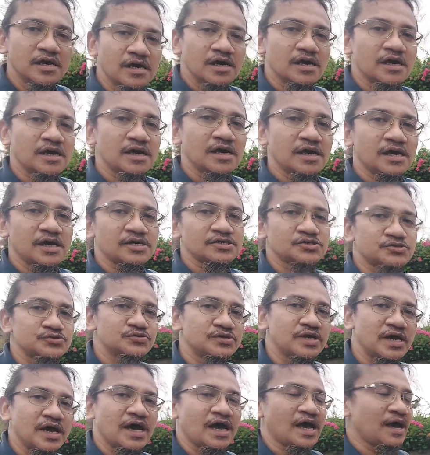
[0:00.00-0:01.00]
uh,
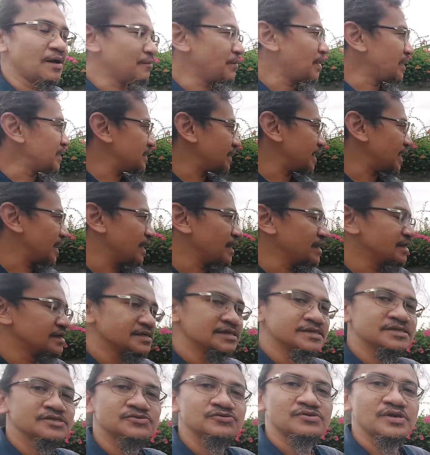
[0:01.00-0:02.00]
sudah aman ya,
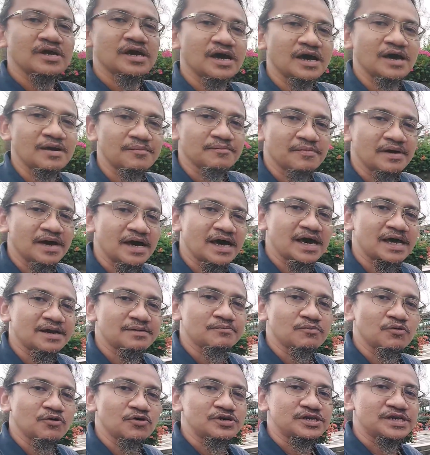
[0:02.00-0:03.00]
sudah aman,
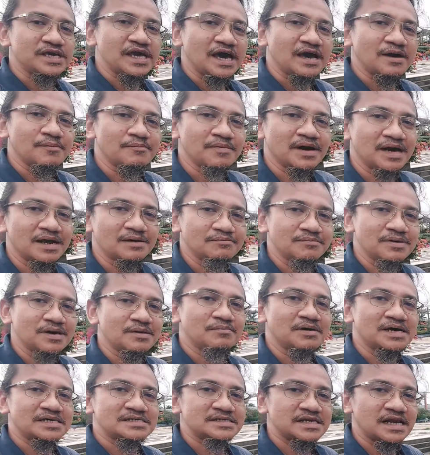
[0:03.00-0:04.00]
bodi aman,
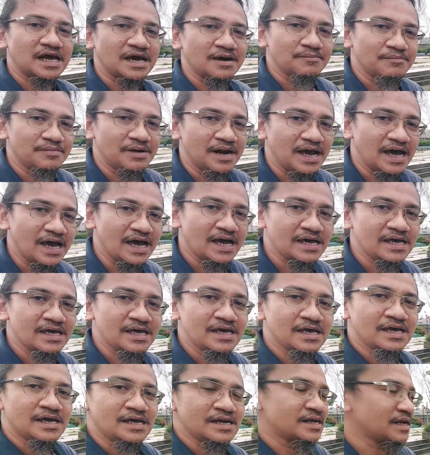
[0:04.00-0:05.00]
bebas nabrak.
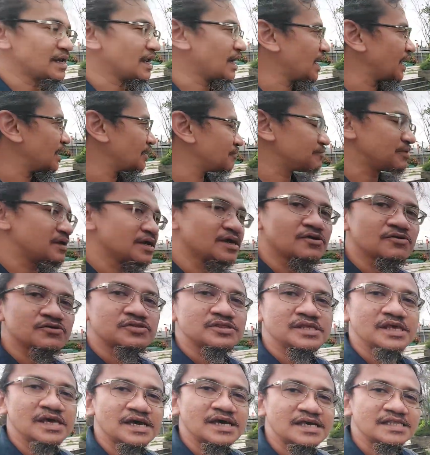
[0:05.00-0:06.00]
Nah,
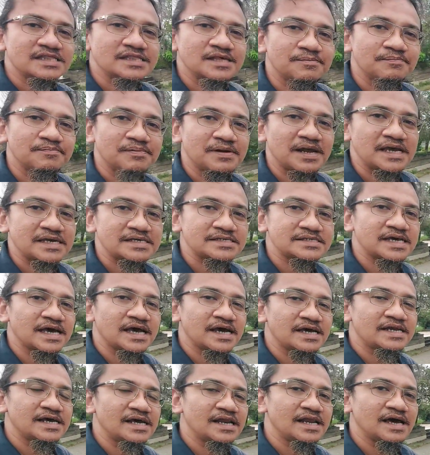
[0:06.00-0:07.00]
berikutnya kita
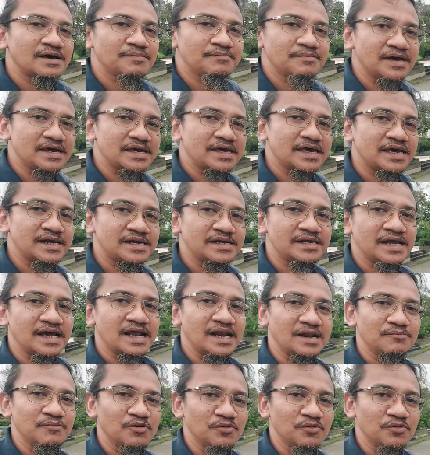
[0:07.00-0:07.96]
periksa adalah bagian dalam